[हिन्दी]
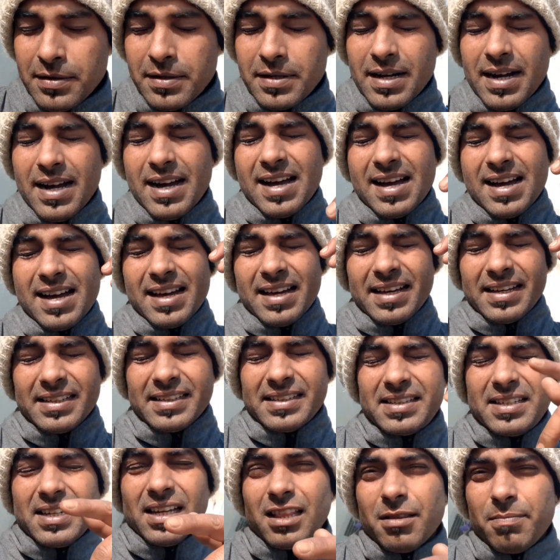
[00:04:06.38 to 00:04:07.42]

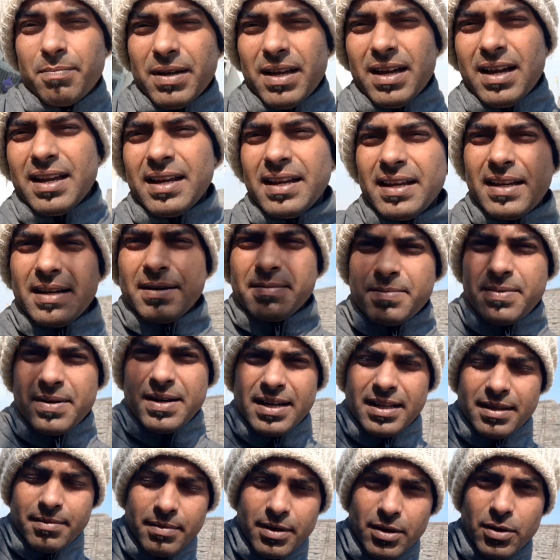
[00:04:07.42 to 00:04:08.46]
गाइस छत पे आने के
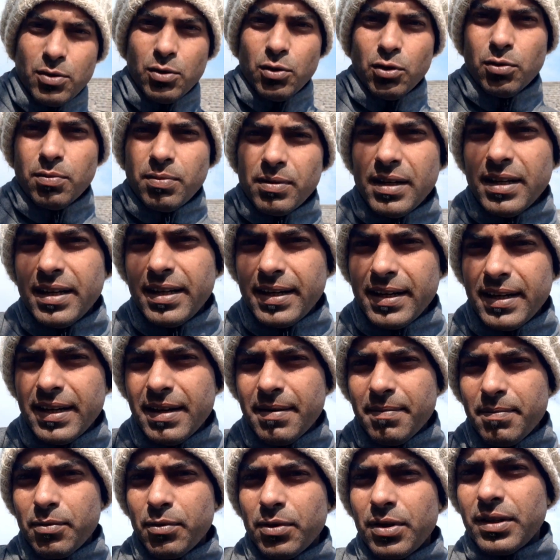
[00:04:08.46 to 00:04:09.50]
बाद में धूप ले रहे
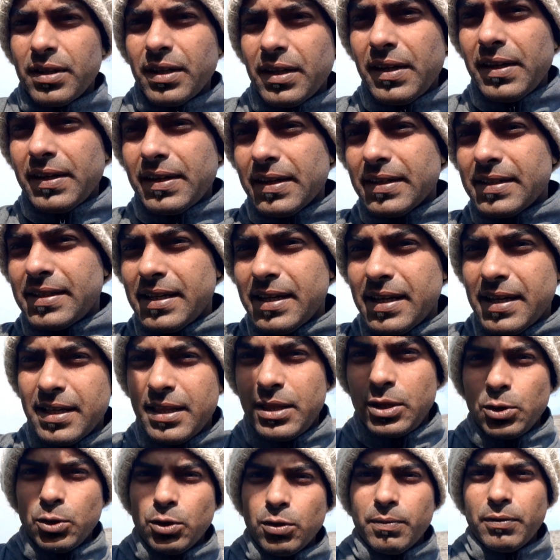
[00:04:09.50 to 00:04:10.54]
हैं पूरी तरीके से
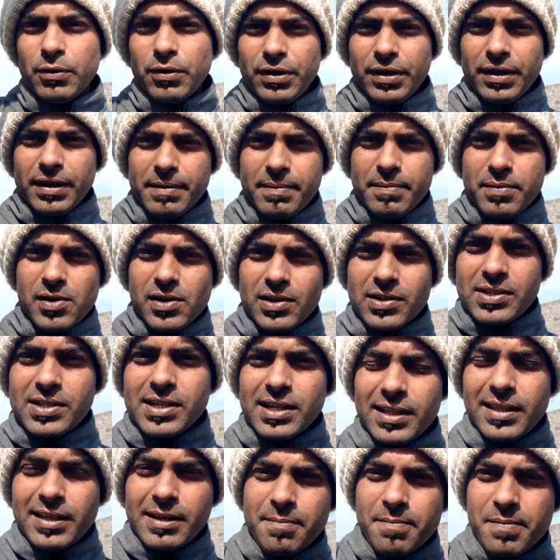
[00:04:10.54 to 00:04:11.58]
धूप हो रही है बहुत
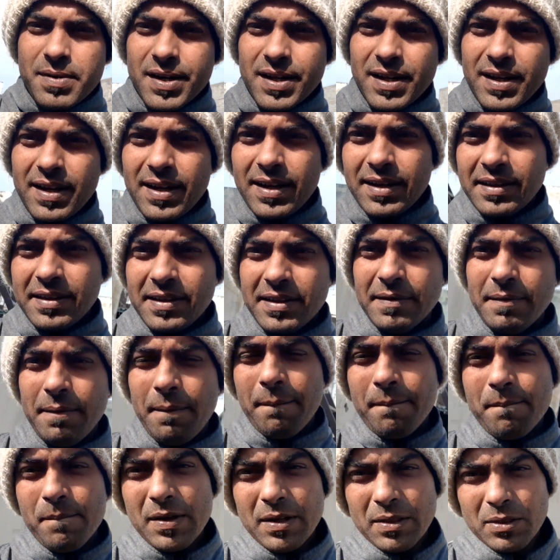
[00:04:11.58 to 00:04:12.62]
ज़्यादा बढ़िया एकदम
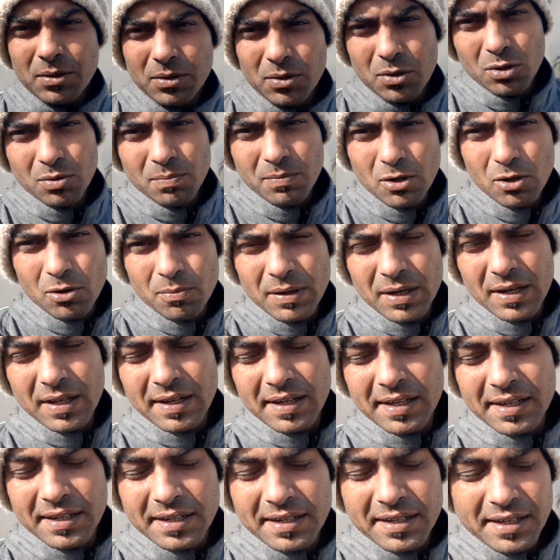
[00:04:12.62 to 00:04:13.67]
मैंने तो टोपा वोपा
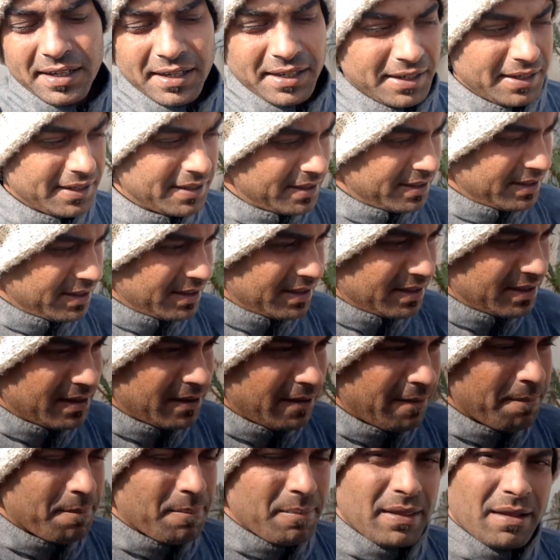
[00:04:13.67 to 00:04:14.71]
लगा रखा है
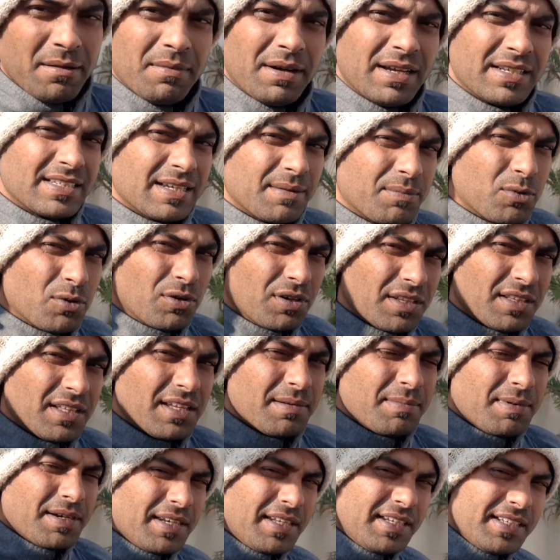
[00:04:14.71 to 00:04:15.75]
बस अब थोड़ी
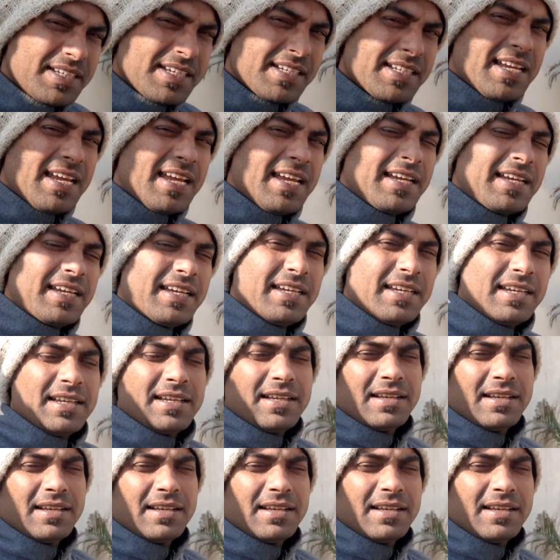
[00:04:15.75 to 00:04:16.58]
देर में नीचे जाएंगे